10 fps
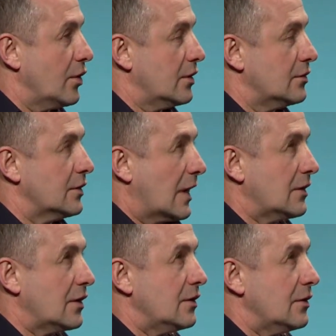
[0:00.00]
Я
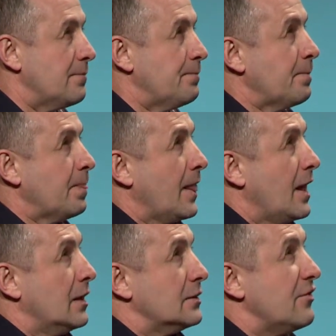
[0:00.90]
никогда не
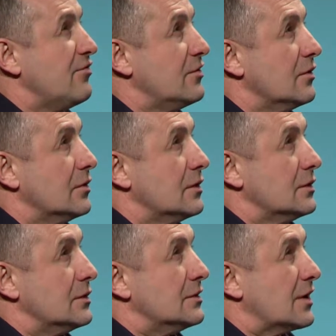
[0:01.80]
навидел
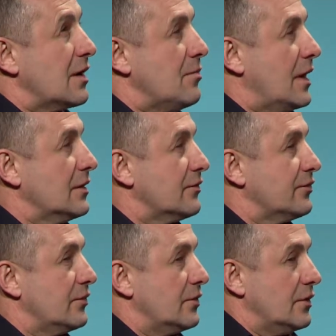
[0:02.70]
э, наркоманов
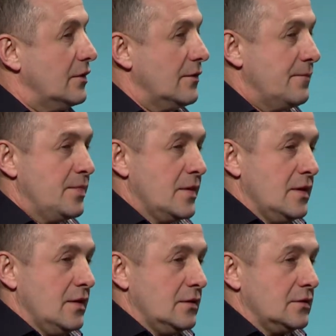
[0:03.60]
и
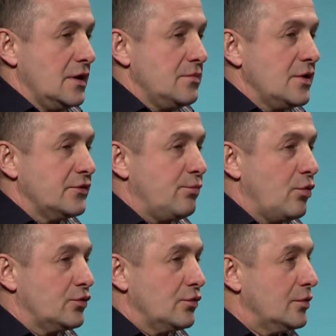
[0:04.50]
Э, для меня
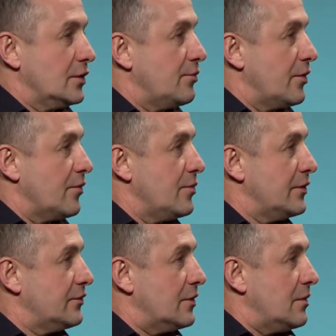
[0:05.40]
спорт, он был на первом
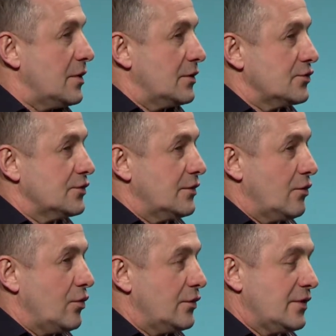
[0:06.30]
месте. Для меня даже
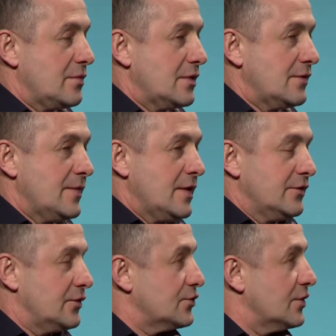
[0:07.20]
такое самое
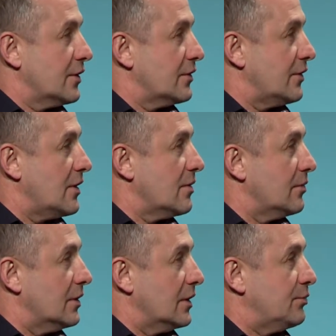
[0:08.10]
страшное наказание
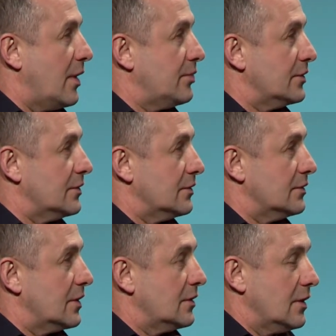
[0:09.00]
было от папы, это
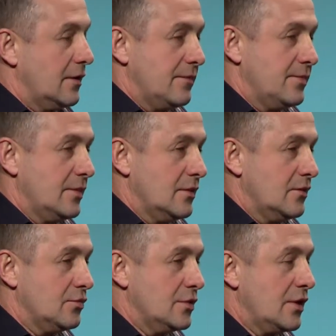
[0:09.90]
когда
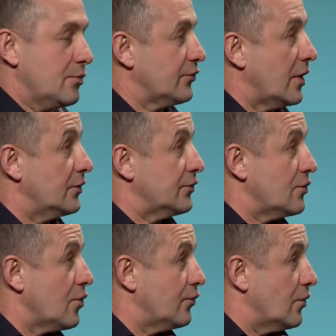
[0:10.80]
он меня не пускал на
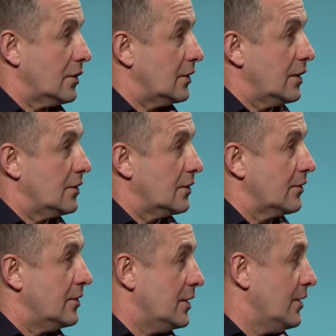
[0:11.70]
тренировку, когда я
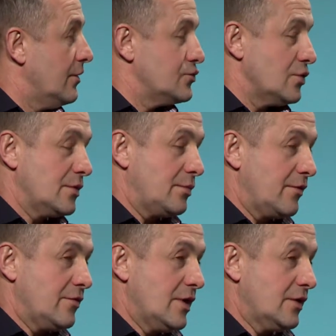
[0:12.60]
где-то в чем-то
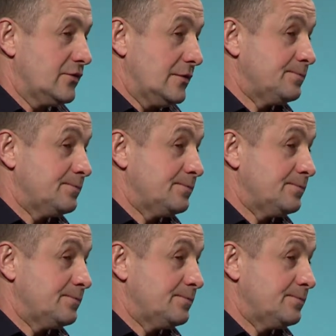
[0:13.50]
провинялся.